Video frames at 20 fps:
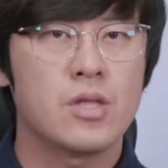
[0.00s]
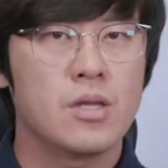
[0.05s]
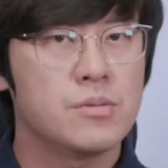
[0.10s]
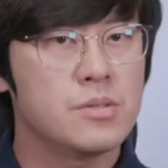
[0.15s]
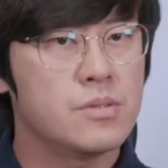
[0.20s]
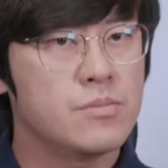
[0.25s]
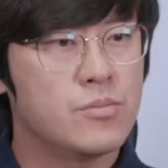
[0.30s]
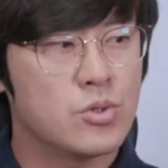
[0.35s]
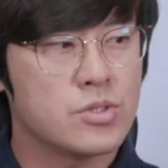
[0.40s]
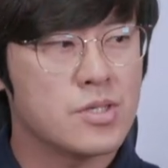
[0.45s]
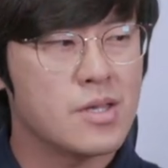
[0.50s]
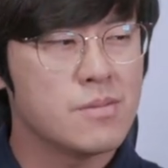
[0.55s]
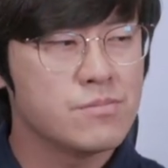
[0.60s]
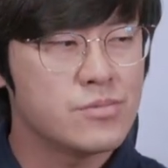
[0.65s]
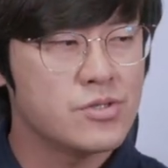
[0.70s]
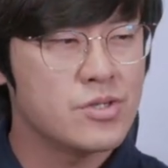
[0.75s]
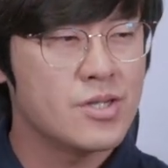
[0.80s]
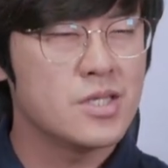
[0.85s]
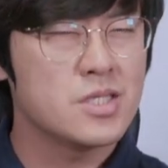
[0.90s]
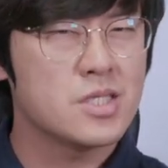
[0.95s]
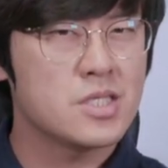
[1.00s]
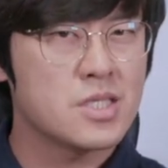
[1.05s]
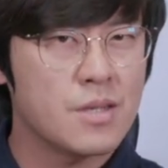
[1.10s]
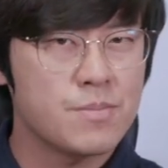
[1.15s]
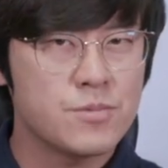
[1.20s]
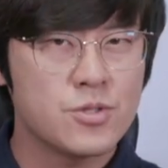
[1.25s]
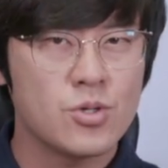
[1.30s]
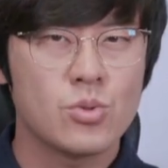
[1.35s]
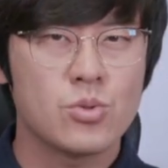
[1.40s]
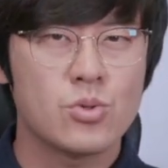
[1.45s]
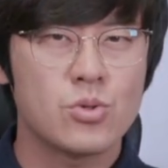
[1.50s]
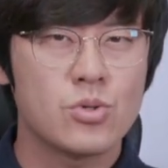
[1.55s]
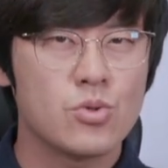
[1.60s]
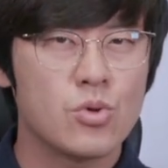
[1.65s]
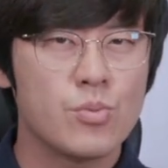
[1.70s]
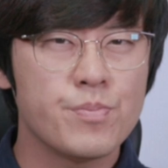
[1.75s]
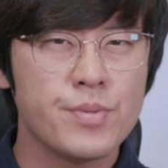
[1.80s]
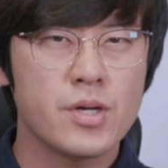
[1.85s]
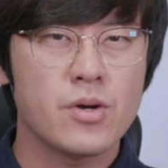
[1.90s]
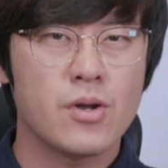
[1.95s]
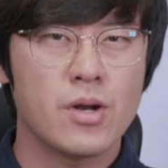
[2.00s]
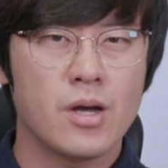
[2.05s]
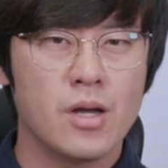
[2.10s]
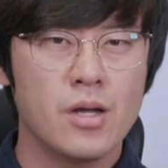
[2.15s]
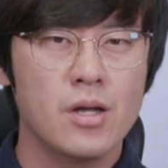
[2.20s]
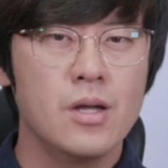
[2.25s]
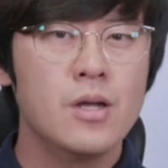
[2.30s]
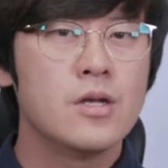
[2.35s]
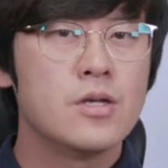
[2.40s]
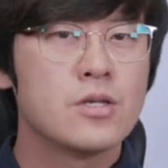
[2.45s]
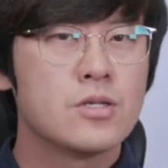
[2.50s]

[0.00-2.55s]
대부분 뭐 3분의 스탑 정도를 높이거나